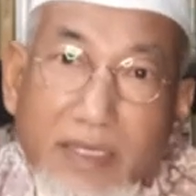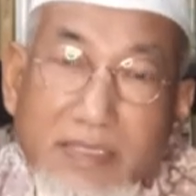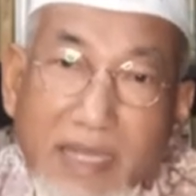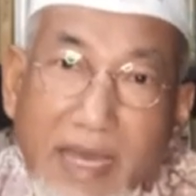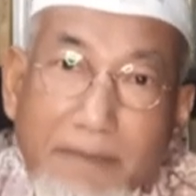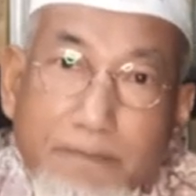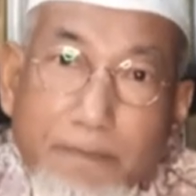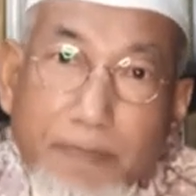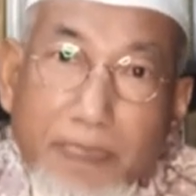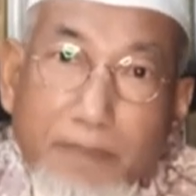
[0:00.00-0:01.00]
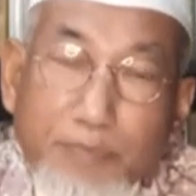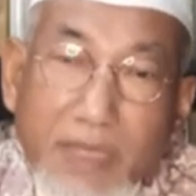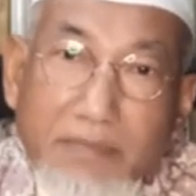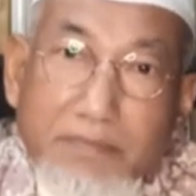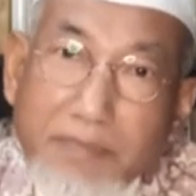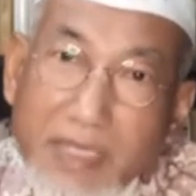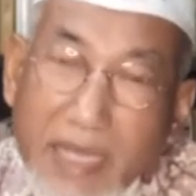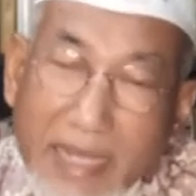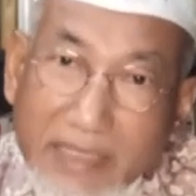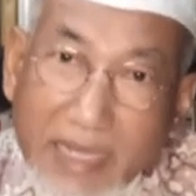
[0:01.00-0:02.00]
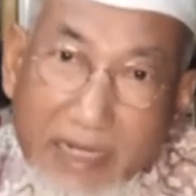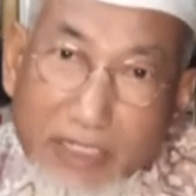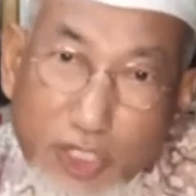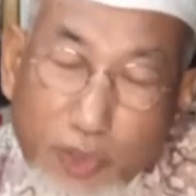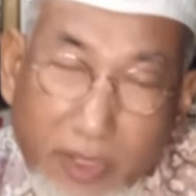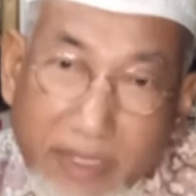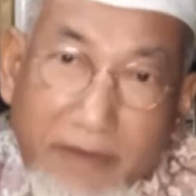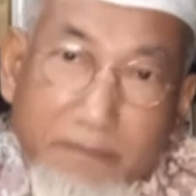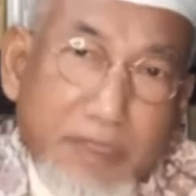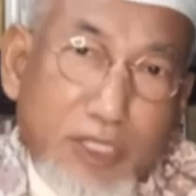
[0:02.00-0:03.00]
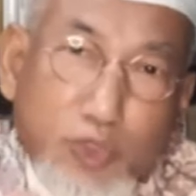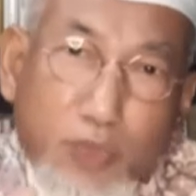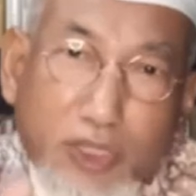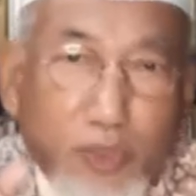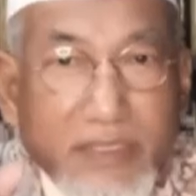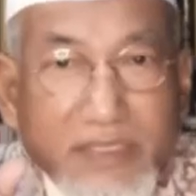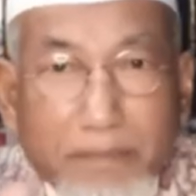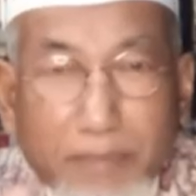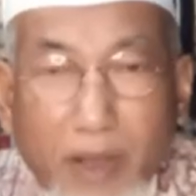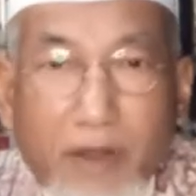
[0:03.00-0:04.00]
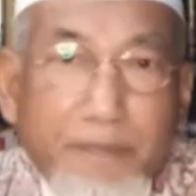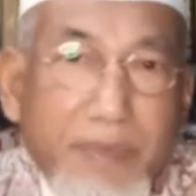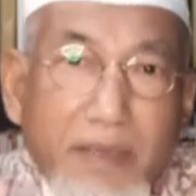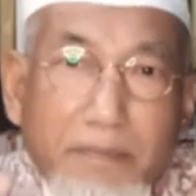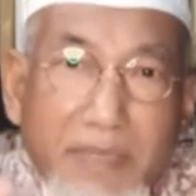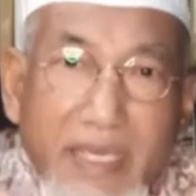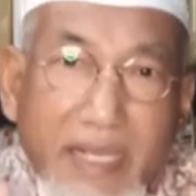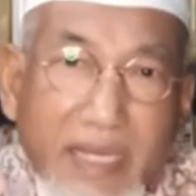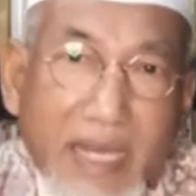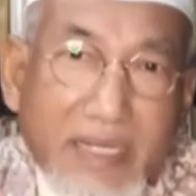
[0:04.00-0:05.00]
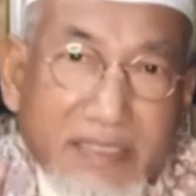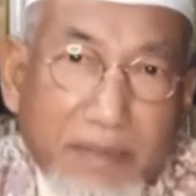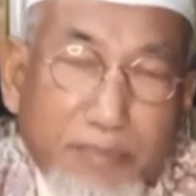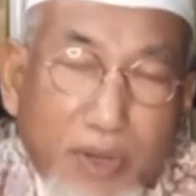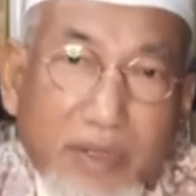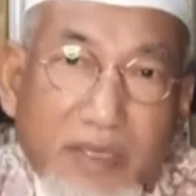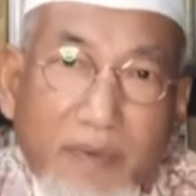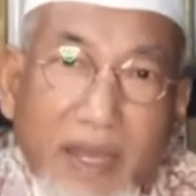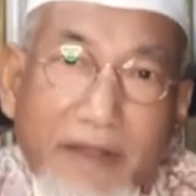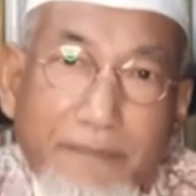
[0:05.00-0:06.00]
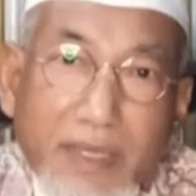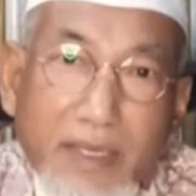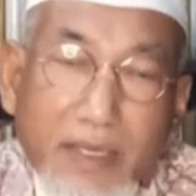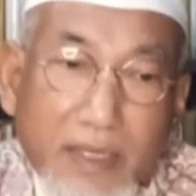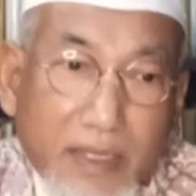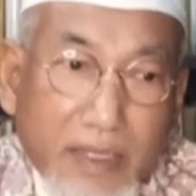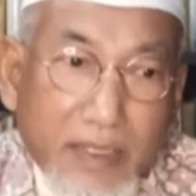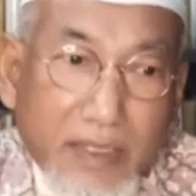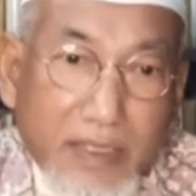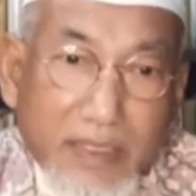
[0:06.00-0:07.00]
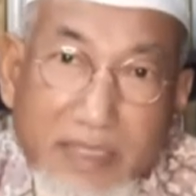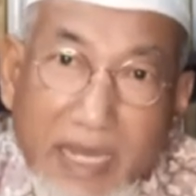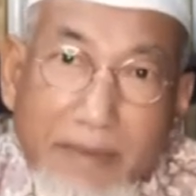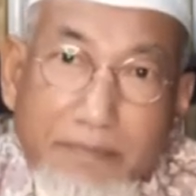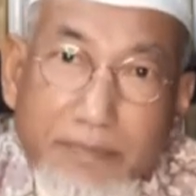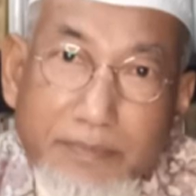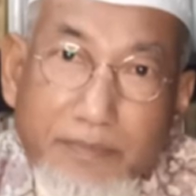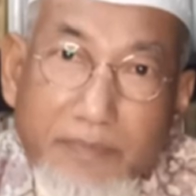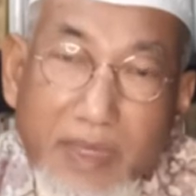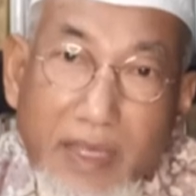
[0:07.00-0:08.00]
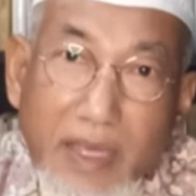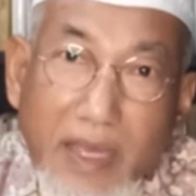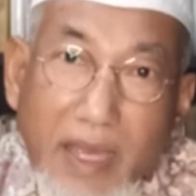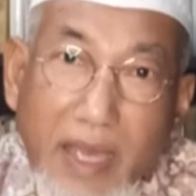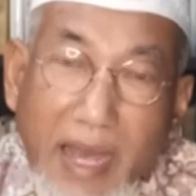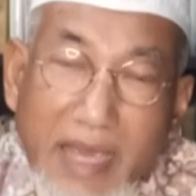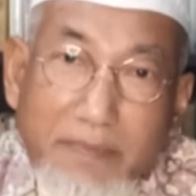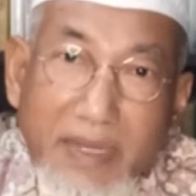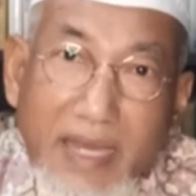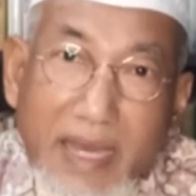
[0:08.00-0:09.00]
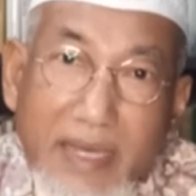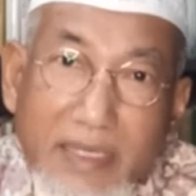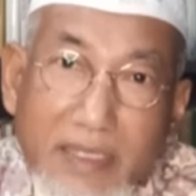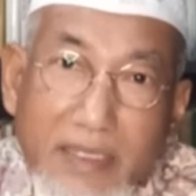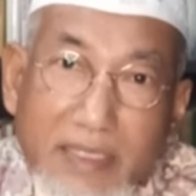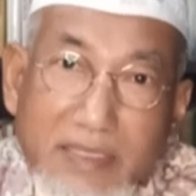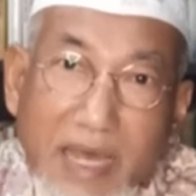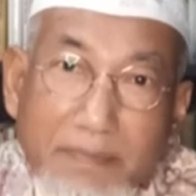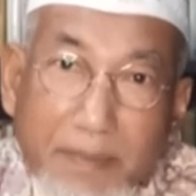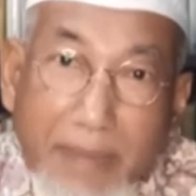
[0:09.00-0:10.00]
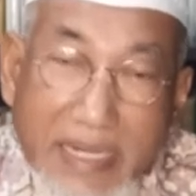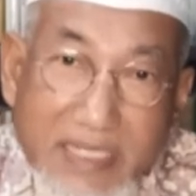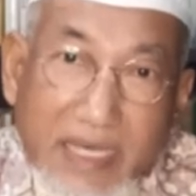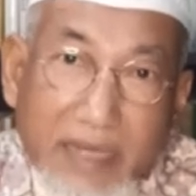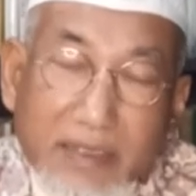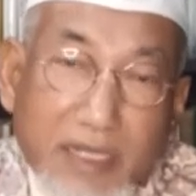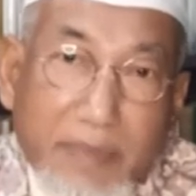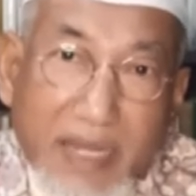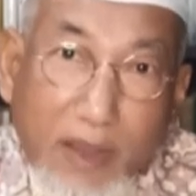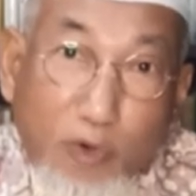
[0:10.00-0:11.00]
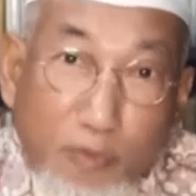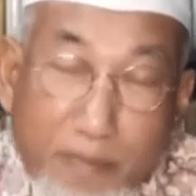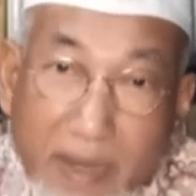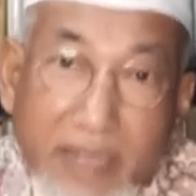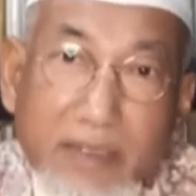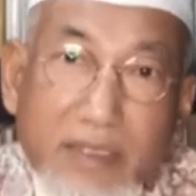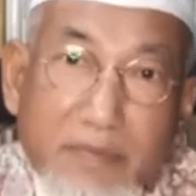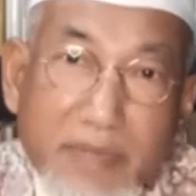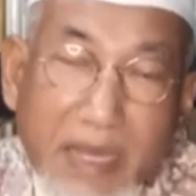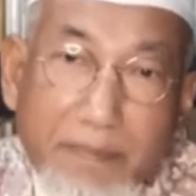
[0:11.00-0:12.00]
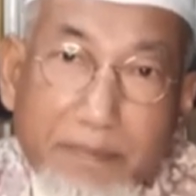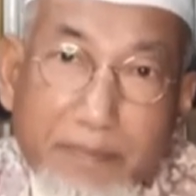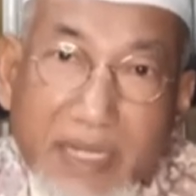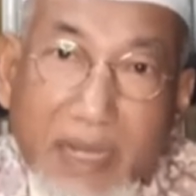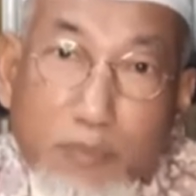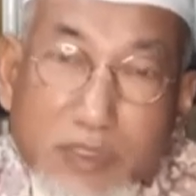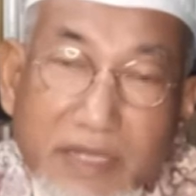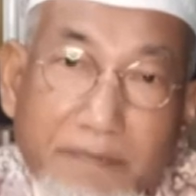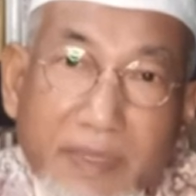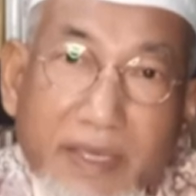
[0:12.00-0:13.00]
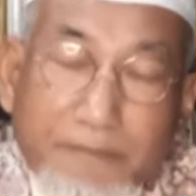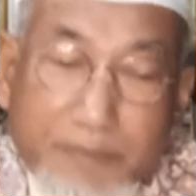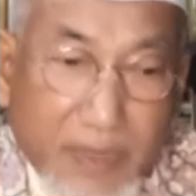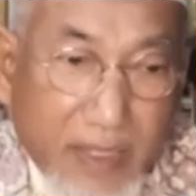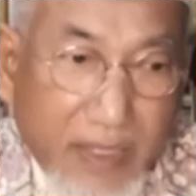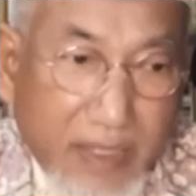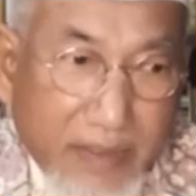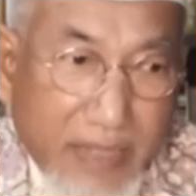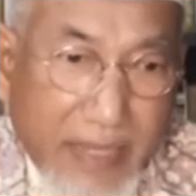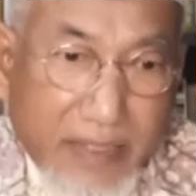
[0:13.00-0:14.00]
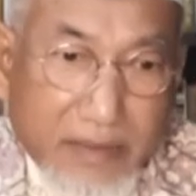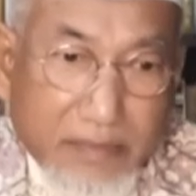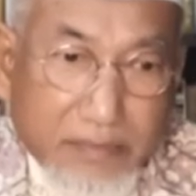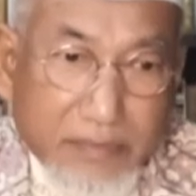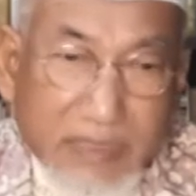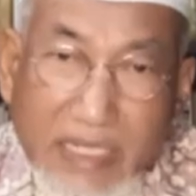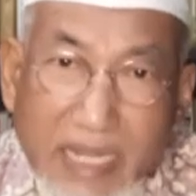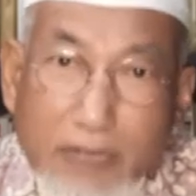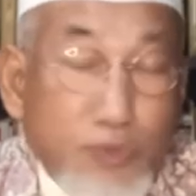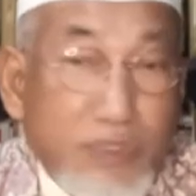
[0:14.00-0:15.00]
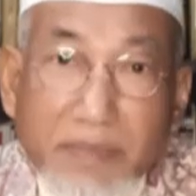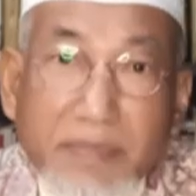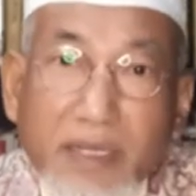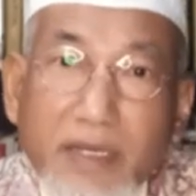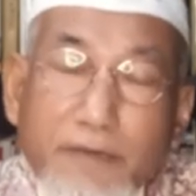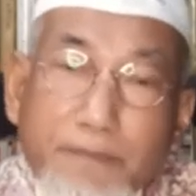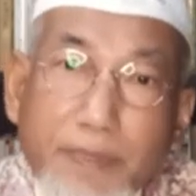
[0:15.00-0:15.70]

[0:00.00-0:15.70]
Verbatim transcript: อิสลามนั้นมีอัตลักษณ์ที่โดดเด่น มีตัวตนจำเพาะ มีเอกลักษณ์จำเพาะที่ว่าอิสลามให้บรรดาอิสลามมาบริษัทหรือบรรดาอุมมัตหรือบรรดาบรรดามุสลิมเนี่ยได้ตั้นหนักอยู่เสมอ